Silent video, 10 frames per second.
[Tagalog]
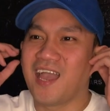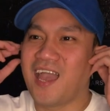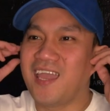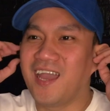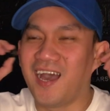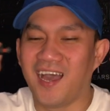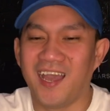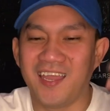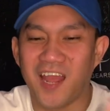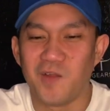
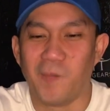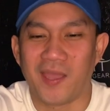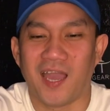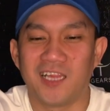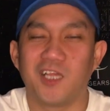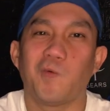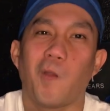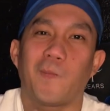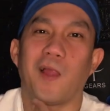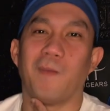Ayan, ano ba yan? Di ba,
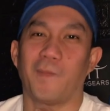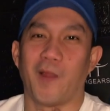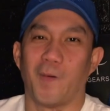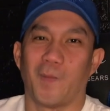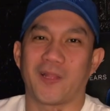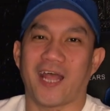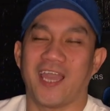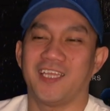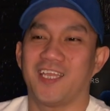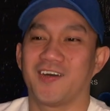plemo-plemo pa
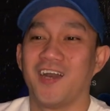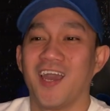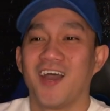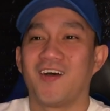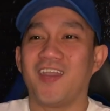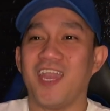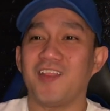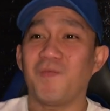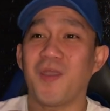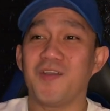tayo dito. Hoy,
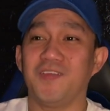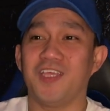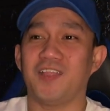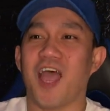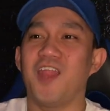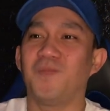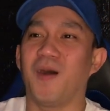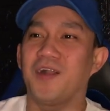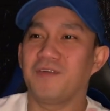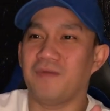ito ba yung, ano
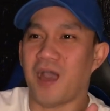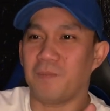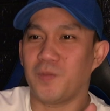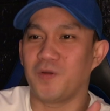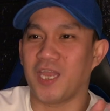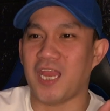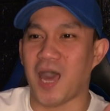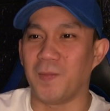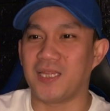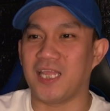bang app yung
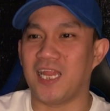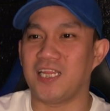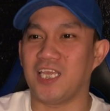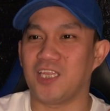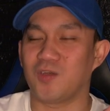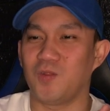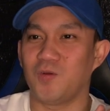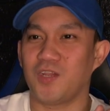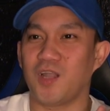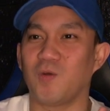ginamit nila dito
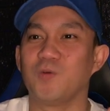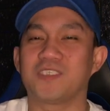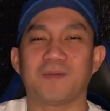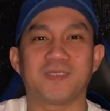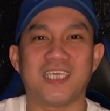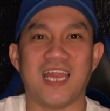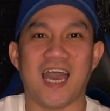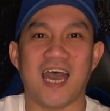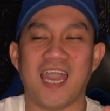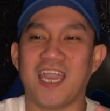nung nag-usap
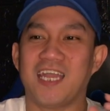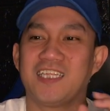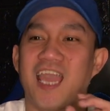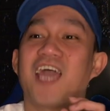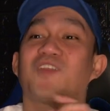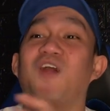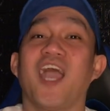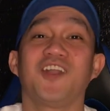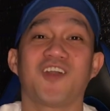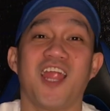sila? Ayan, eto
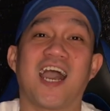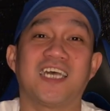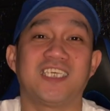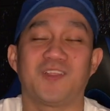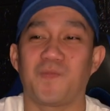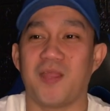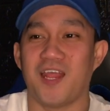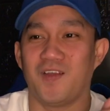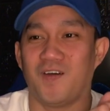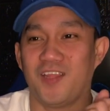ngayon ko lang kasi ito
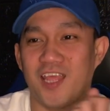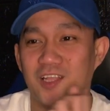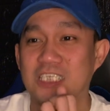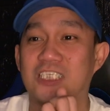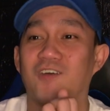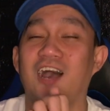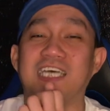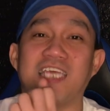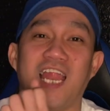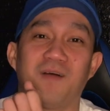pinanood and gusto ko
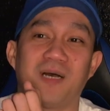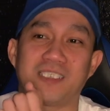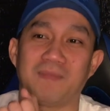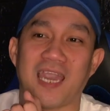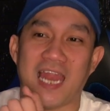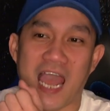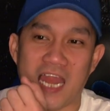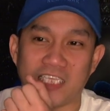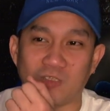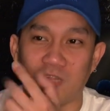nga silang mas
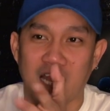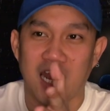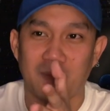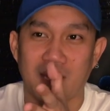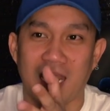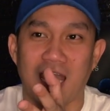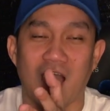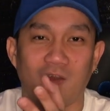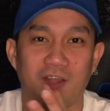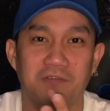makilala. So, naghanap
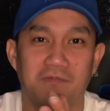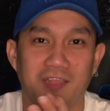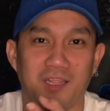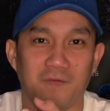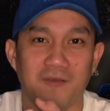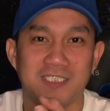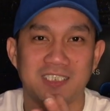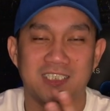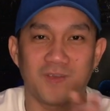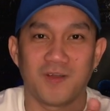talaga ako ng video which
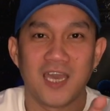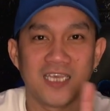is yung